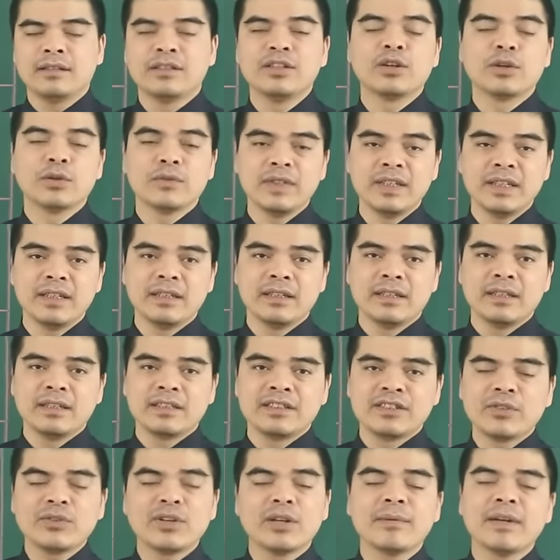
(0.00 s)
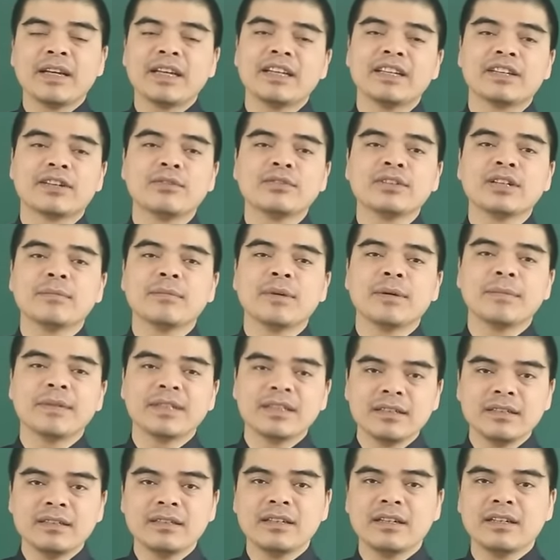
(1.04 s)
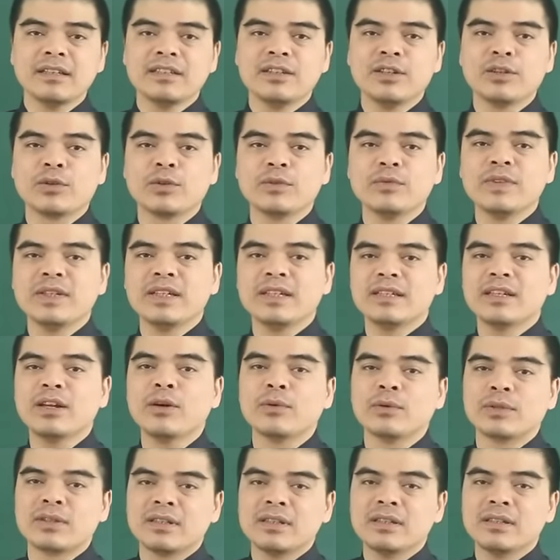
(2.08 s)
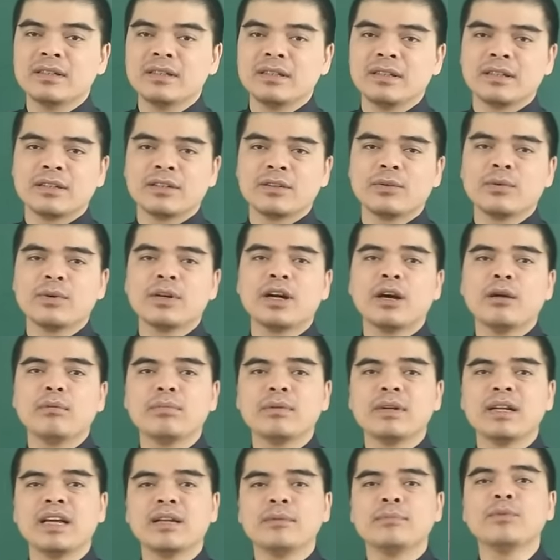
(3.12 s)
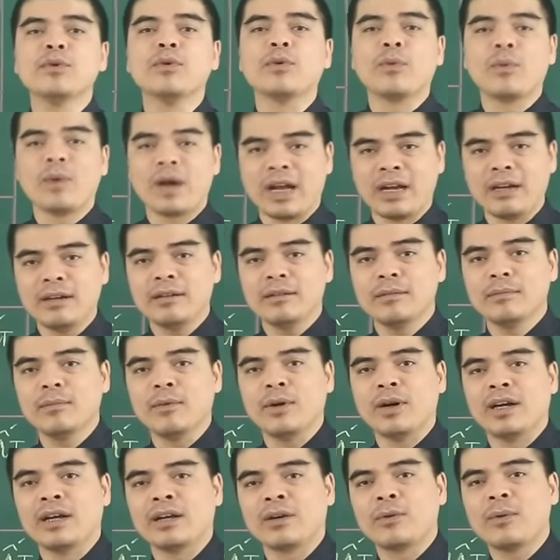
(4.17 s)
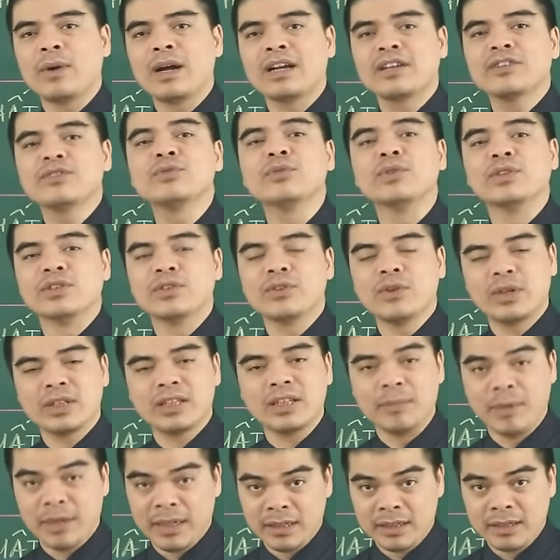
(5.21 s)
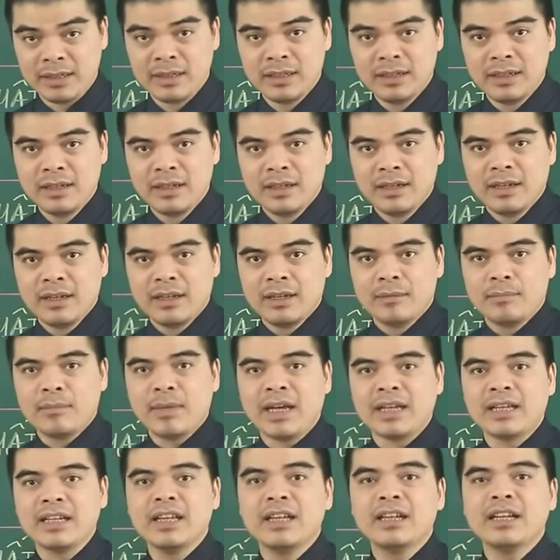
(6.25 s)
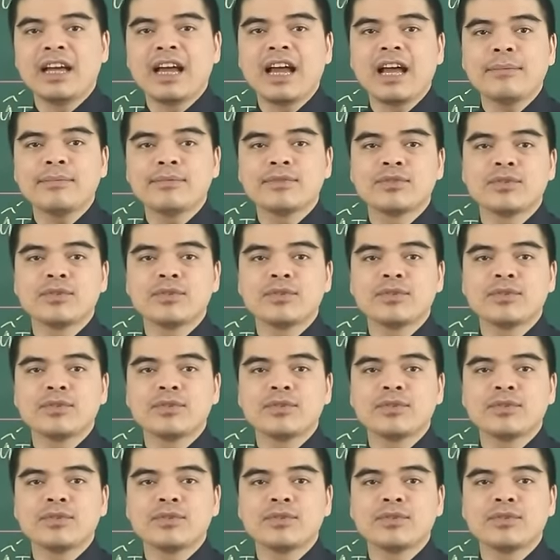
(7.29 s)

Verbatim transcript: Thưa quý vị, trong năm 2024 ấy, thì quý vị đầu tư cũng không nên mù quáng bỏ qua cái rủi ro tiềm ẩn, mà nên áp